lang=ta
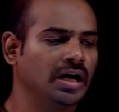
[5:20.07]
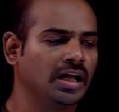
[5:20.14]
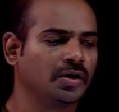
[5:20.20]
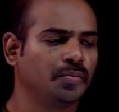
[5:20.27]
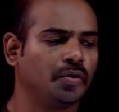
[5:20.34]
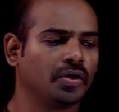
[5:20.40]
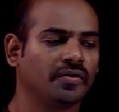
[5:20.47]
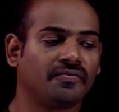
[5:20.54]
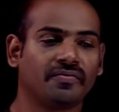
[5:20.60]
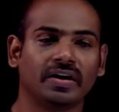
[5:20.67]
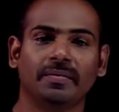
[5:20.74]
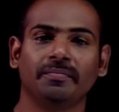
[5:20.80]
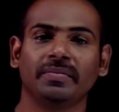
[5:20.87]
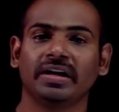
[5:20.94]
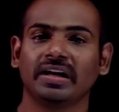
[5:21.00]
அதுபோல்
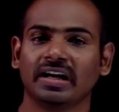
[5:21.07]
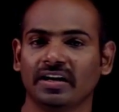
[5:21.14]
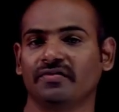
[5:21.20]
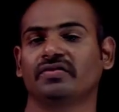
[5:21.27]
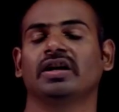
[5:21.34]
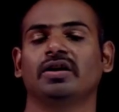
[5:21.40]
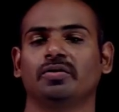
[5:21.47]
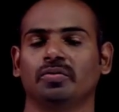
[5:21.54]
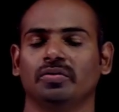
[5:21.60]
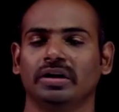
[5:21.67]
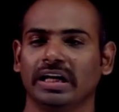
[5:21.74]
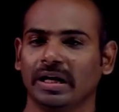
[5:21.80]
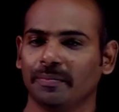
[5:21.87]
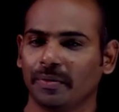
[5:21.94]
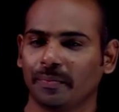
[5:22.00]
ஃப்ளம்மிங் லெஃப்ட் ஹேண்ட் ரூல்
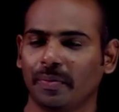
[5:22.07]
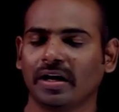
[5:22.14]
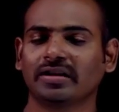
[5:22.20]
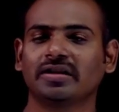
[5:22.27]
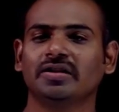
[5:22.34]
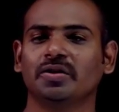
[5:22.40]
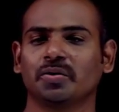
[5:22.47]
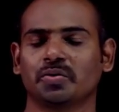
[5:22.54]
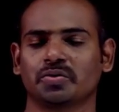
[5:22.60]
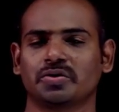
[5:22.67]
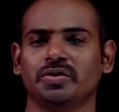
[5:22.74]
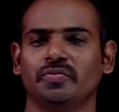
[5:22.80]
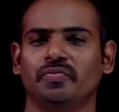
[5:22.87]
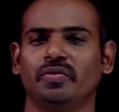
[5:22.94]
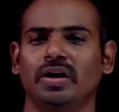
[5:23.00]
நீங்கள் இப்போ பார்த்த இந்த
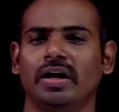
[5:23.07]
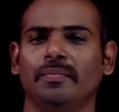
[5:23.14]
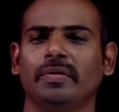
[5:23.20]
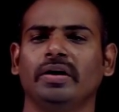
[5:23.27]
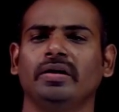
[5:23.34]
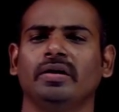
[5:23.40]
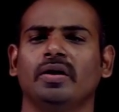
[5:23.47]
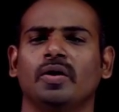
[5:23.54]
கொஸ்டின் ஃபுல்லாமே